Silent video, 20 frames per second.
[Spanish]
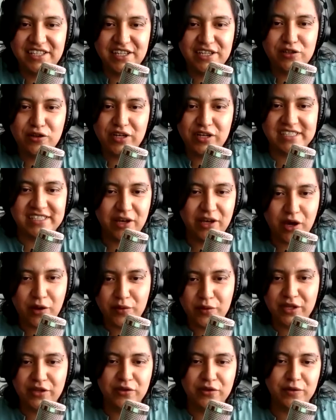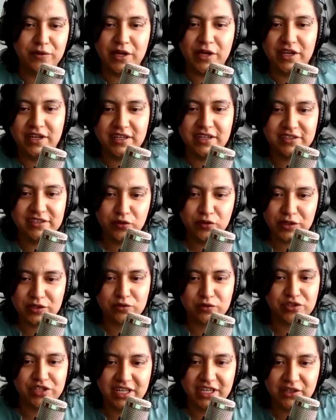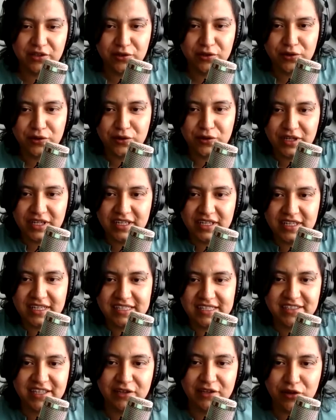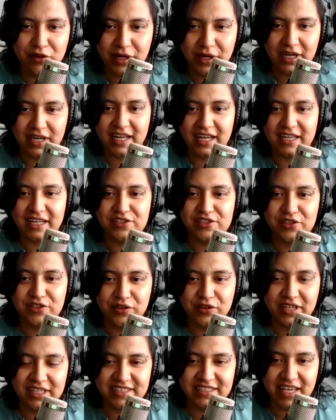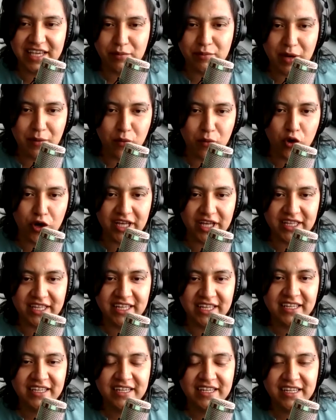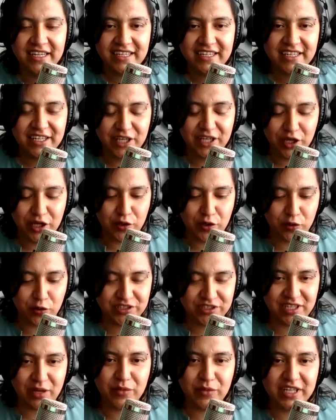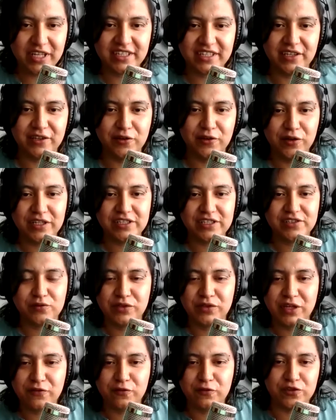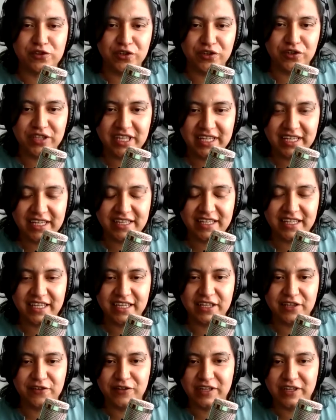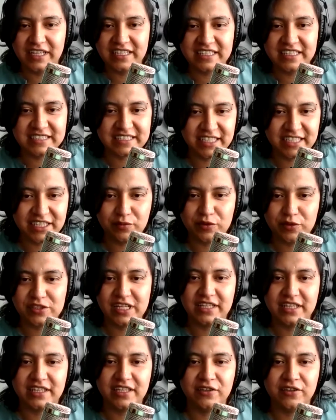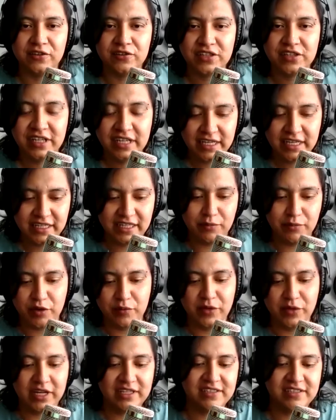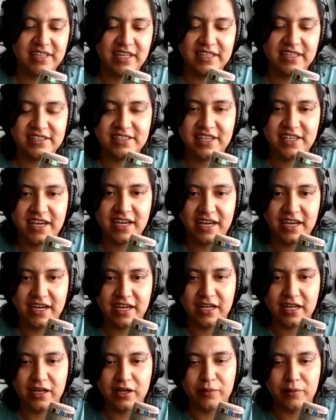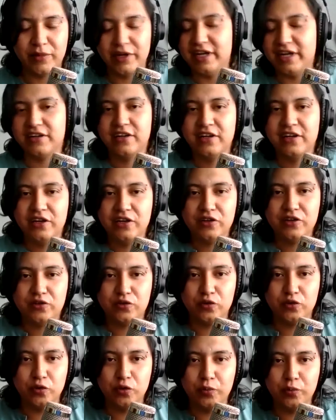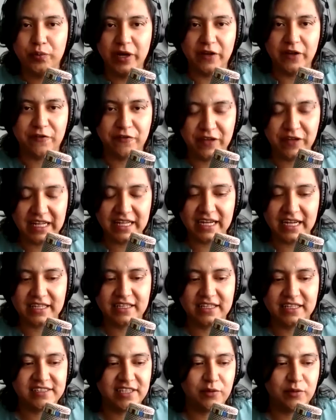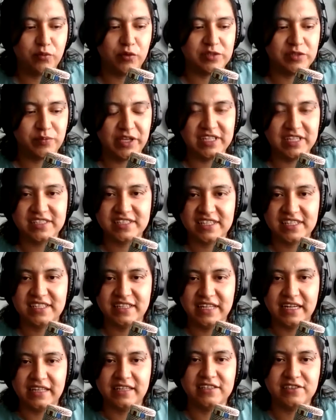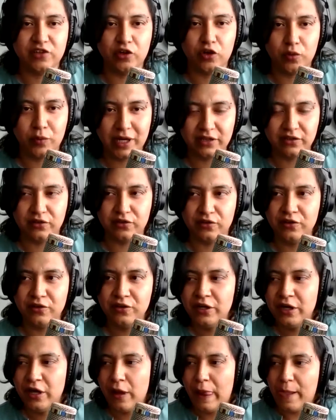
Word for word: sí, es lo que estaba viendo. Estuve escuchando eh, esta nueva canción que se llama Morena y justamente, ¿no? Es una fusión de, diferentes ritmos latinos. De primera instancia, al ver tu perfil de artista, pues piensas en artista urbano, ¿no?